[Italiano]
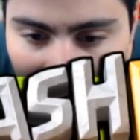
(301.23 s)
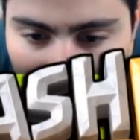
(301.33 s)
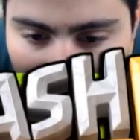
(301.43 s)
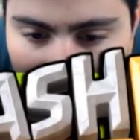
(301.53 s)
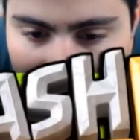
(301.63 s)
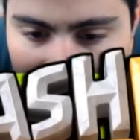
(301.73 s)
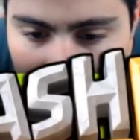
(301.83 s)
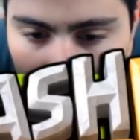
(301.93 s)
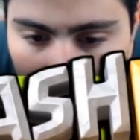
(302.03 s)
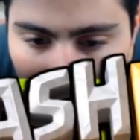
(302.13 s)

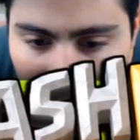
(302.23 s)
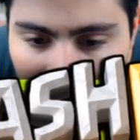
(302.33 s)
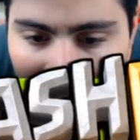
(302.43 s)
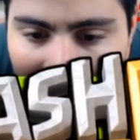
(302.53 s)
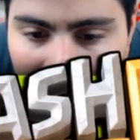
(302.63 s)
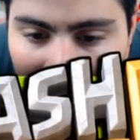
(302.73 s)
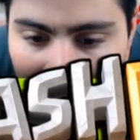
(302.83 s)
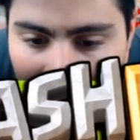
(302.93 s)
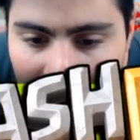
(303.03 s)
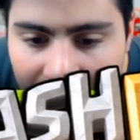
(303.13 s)
tantissimo. Ma che
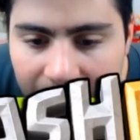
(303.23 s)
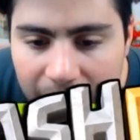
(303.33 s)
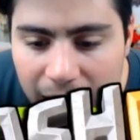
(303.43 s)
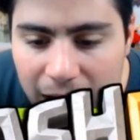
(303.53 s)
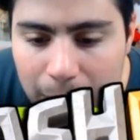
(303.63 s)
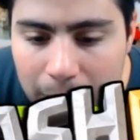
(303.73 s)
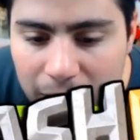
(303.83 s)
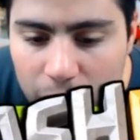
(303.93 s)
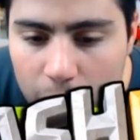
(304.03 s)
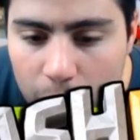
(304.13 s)
è? Eh, la
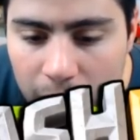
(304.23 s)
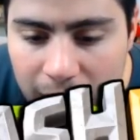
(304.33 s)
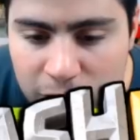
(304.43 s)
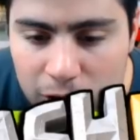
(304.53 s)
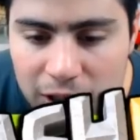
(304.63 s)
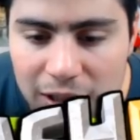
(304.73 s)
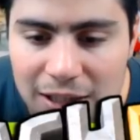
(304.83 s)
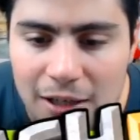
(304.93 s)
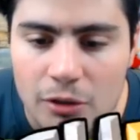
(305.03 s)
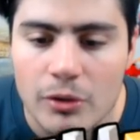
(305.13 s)
madonna. Sto
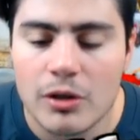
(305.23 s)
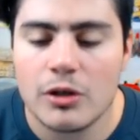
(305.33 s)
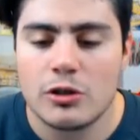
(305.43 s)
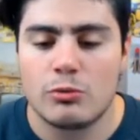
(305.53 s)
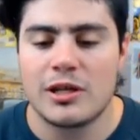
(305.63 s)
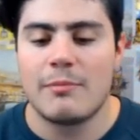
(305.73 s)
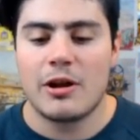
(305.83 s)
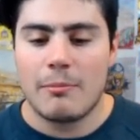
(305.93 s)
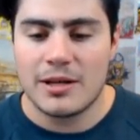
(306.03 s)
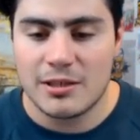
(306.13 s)
tiltando. Scusate, mi ero
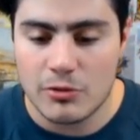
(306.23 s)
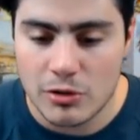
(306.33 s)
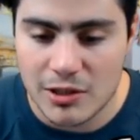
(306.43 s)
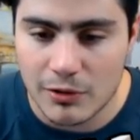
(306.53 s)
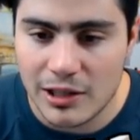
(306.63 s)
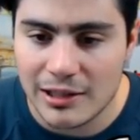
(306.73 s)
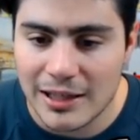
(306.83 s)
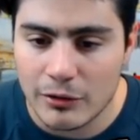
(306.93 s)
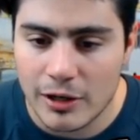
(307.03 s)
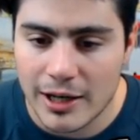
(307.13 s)
abbastanza. Stavo
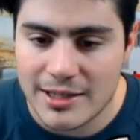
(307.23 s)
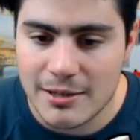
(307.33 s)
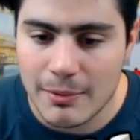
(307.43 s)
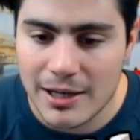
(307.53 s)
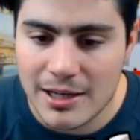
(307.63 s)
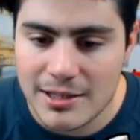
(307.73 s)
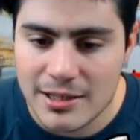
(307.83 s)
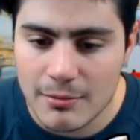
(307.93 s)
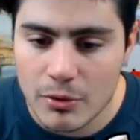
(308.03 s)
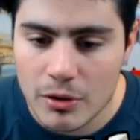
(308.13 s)
tiltando, ragazzi,
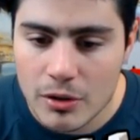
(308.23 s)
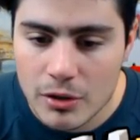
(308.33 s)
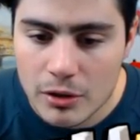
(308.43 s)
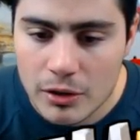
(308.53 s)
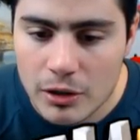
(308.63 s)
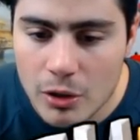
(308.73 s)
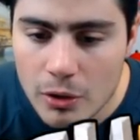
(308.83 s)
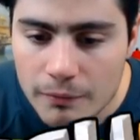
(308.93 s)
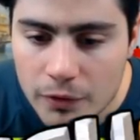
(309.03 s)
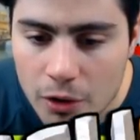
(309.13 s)
malissimo.
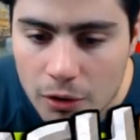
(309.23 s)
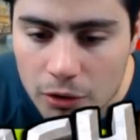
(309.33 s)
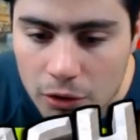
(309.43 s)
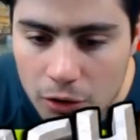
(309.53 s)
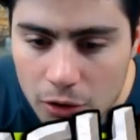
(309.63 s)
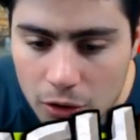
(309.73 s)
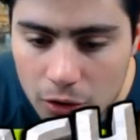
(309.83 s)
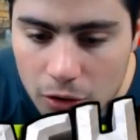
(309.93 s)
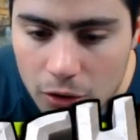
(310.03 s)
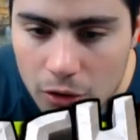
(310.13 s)
No, no, no, no, no,
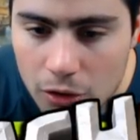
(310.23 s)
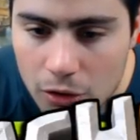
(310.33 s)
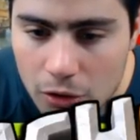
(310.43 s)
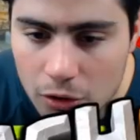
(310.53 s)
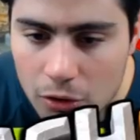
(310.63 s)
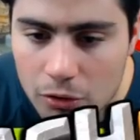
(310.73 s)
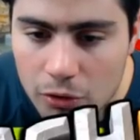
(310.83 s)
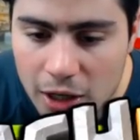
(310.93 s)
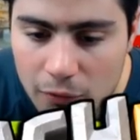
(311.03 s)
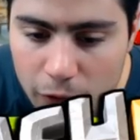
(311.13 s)
no, no, no, no, no, no.
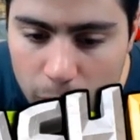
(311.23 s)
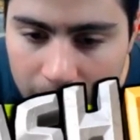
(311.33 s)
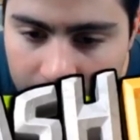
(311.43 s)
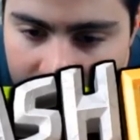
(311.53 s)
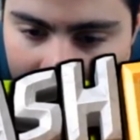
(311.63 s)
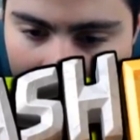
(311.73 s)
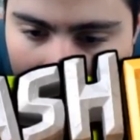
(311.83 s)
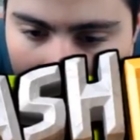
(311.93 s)
Ok, voi qua così.